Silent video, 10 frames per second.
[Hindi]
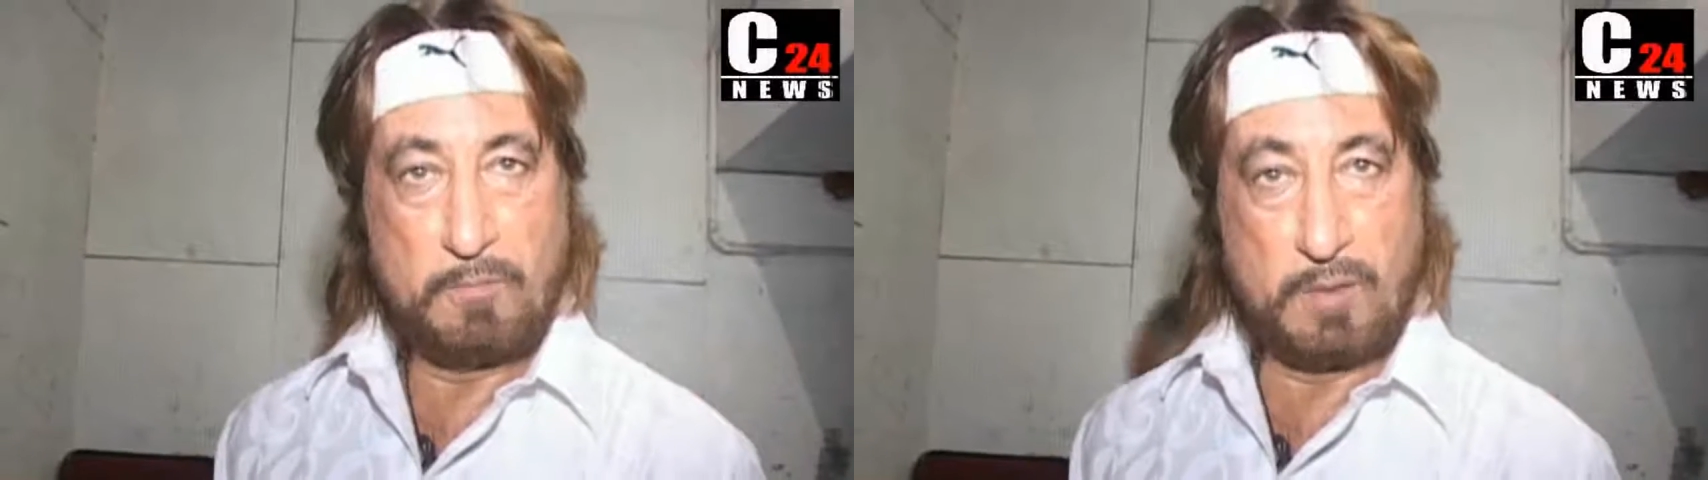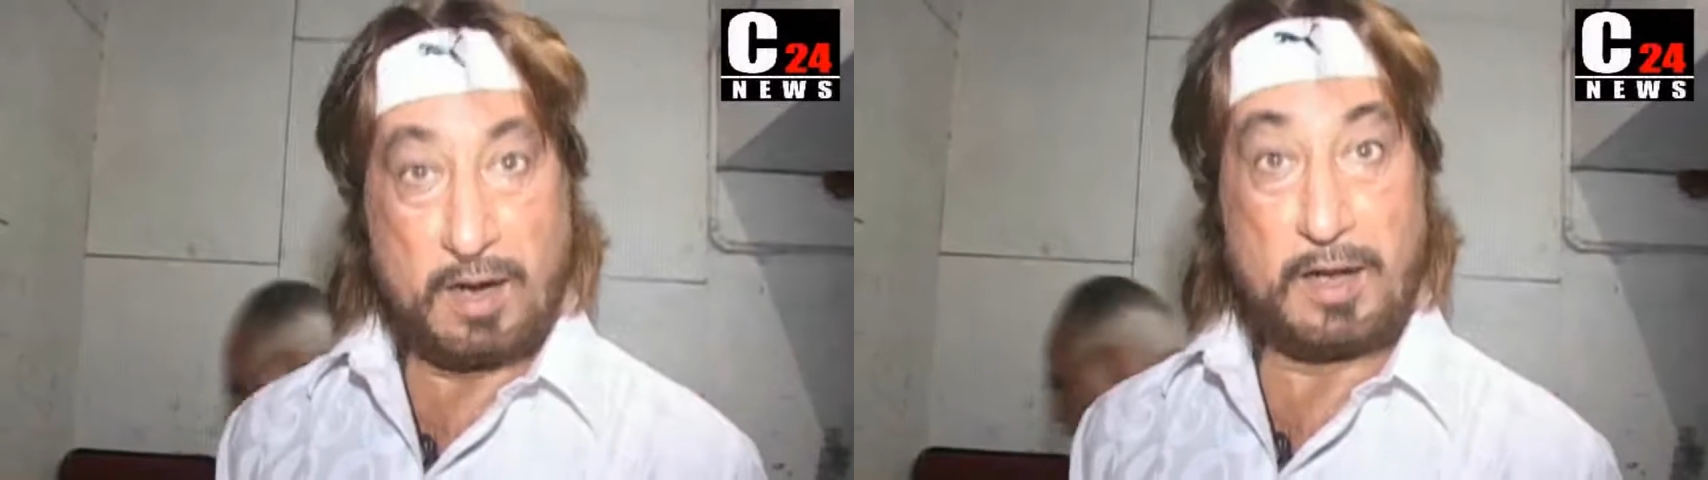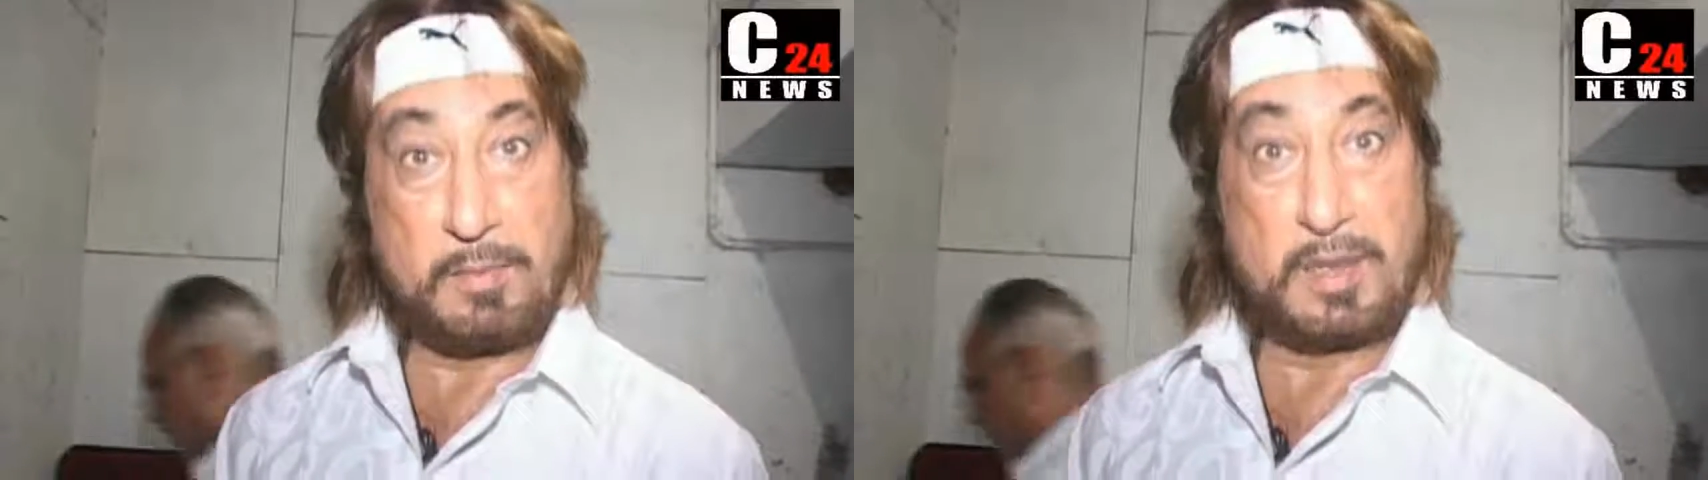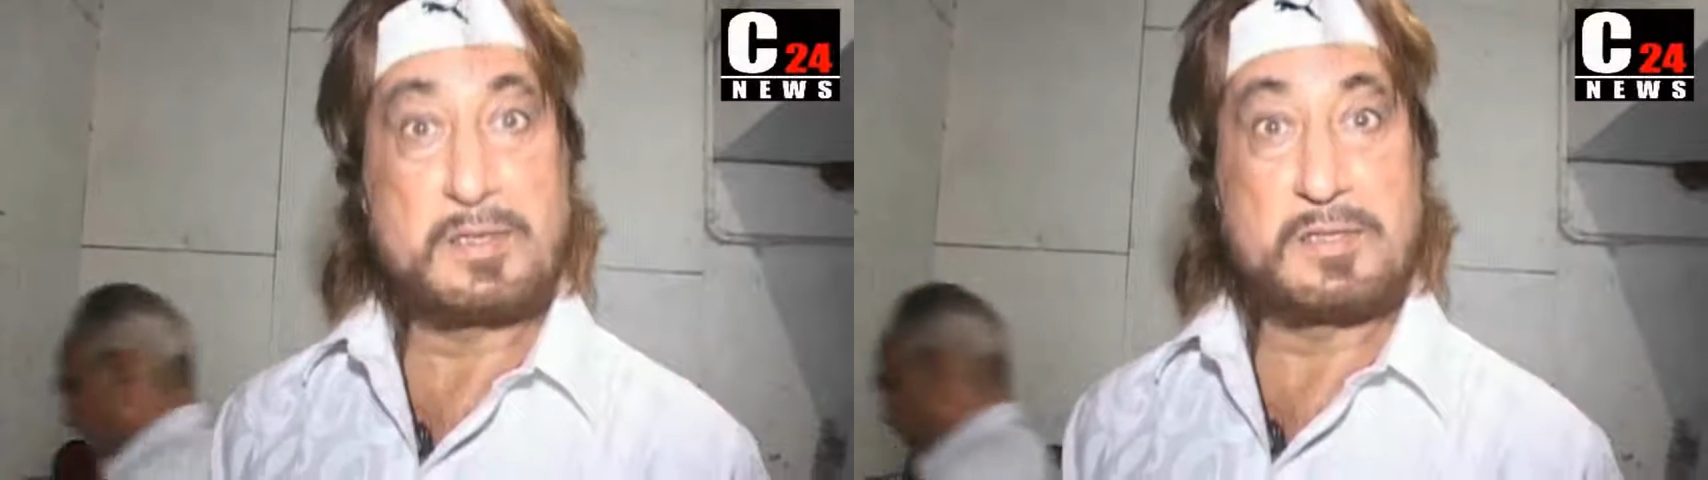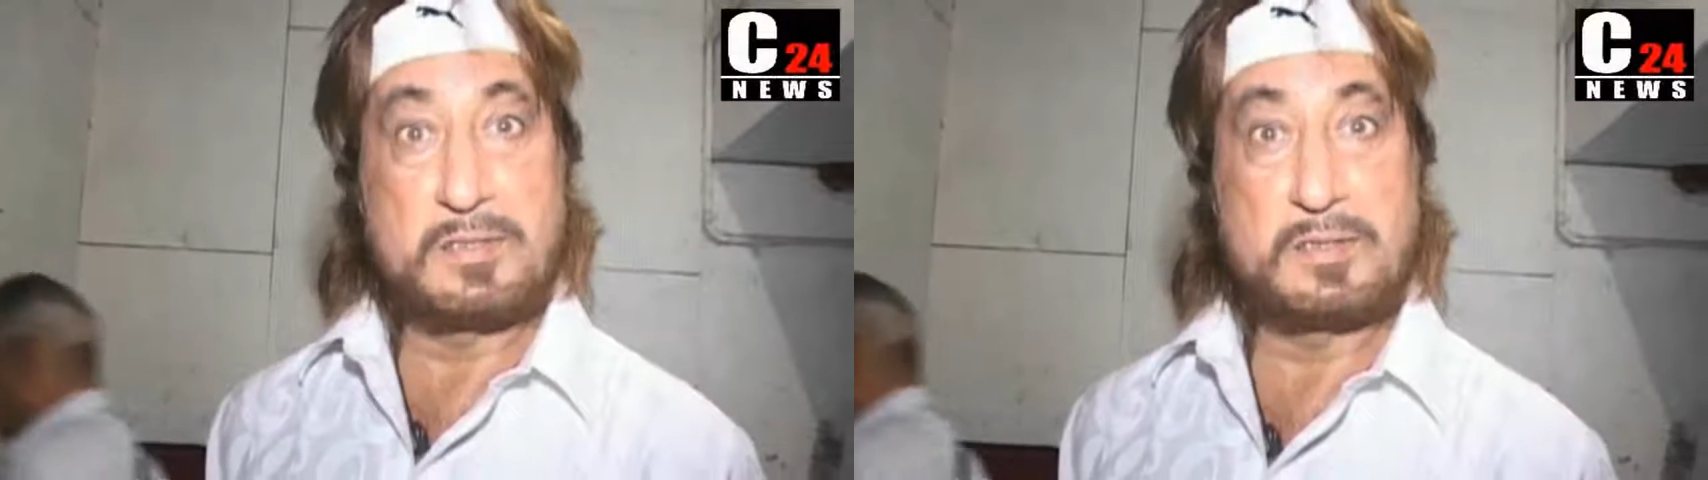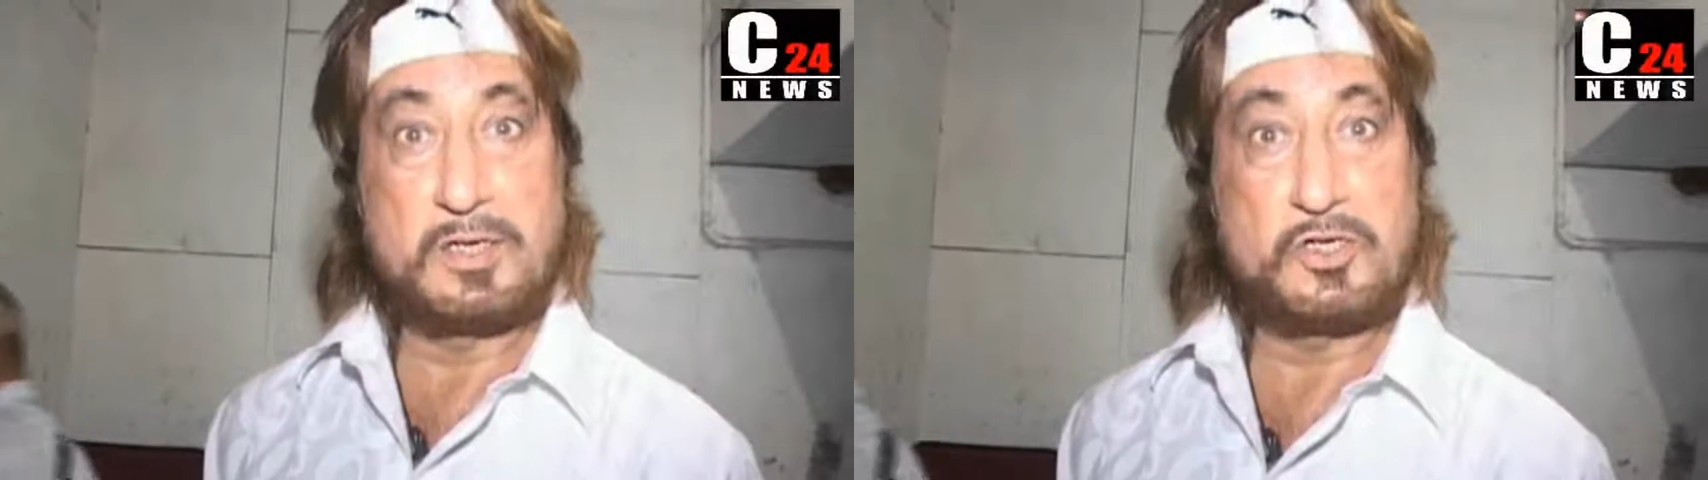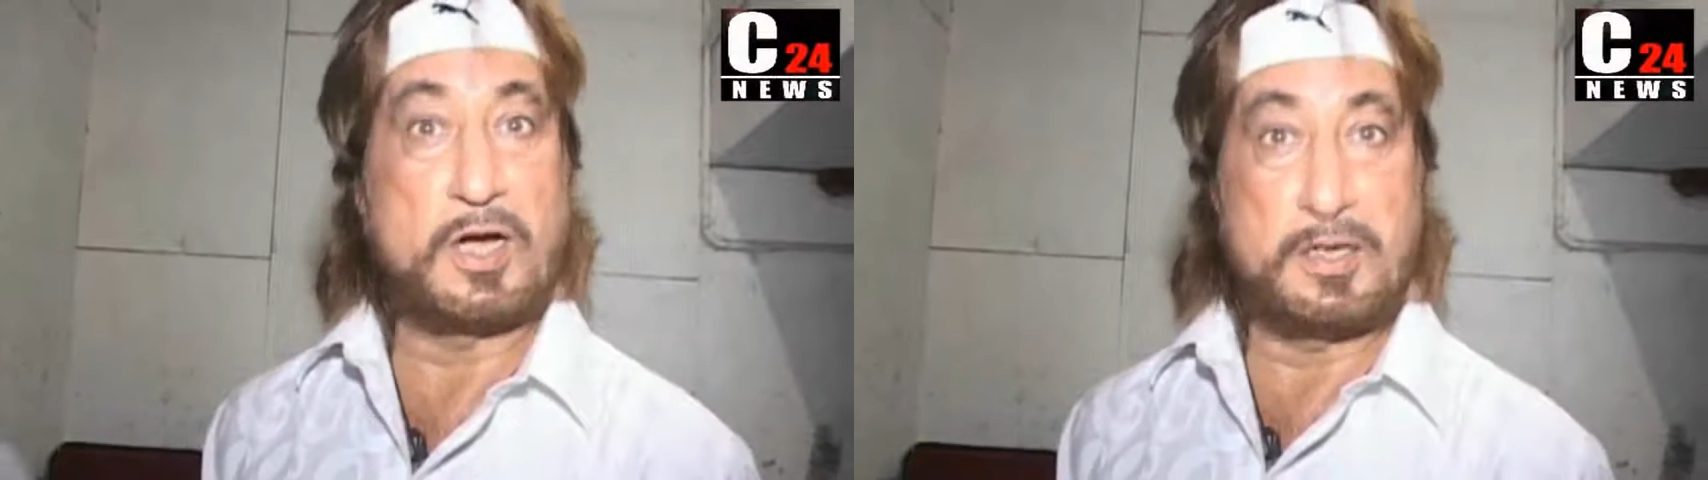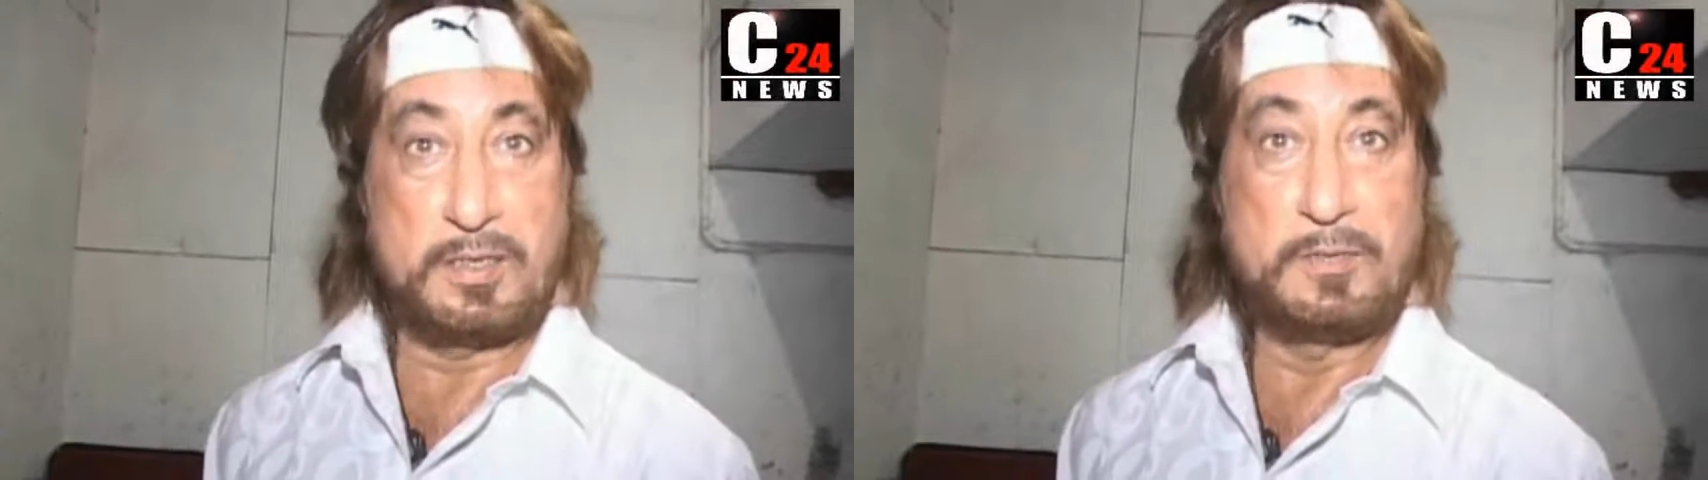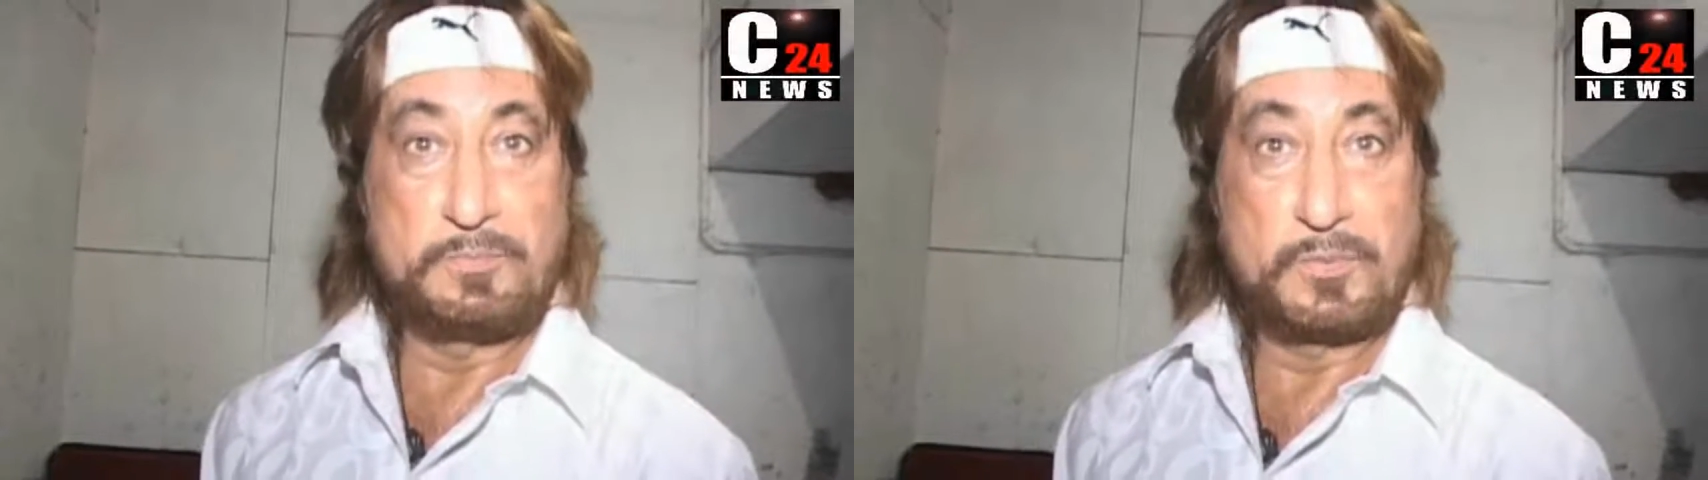मरने के बाद की ज़िंदगी शायद